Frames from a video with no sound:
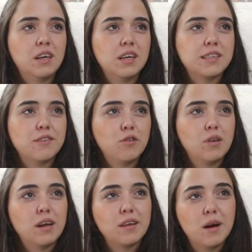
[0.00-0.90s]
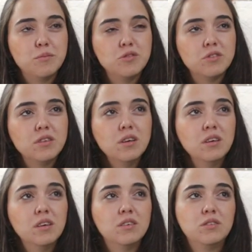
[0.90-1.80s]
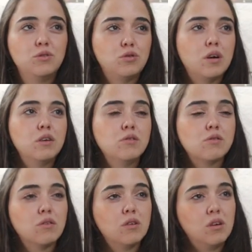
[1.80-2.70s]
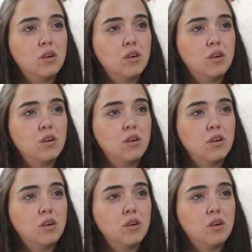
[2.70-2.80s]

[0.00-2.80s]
Esnaf olarak yapmıştı da şu an yok.